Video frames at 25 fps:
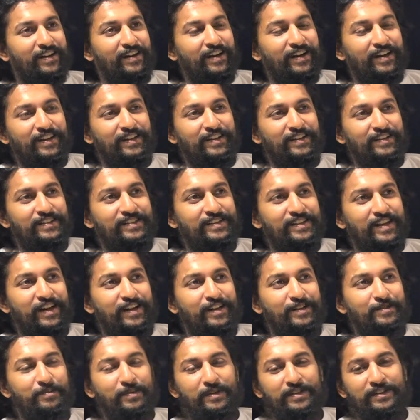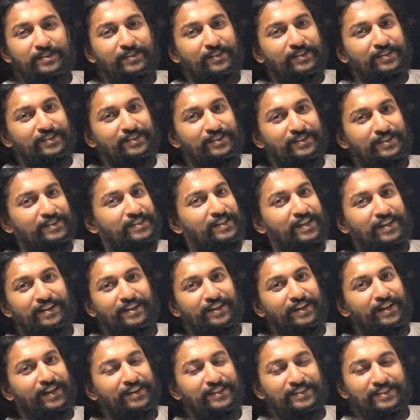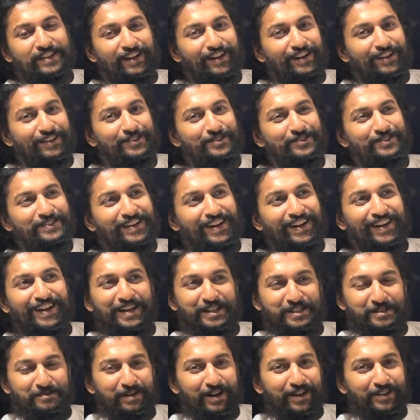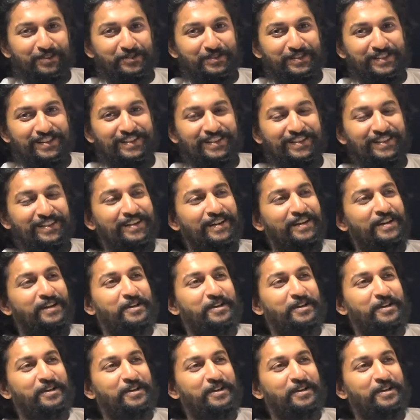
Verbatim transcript: కానీ చేయటం మాత్రం అంత సరదాగా ఏం చేయలేదు చాలా కష్టపడాల్సి వచ్చింది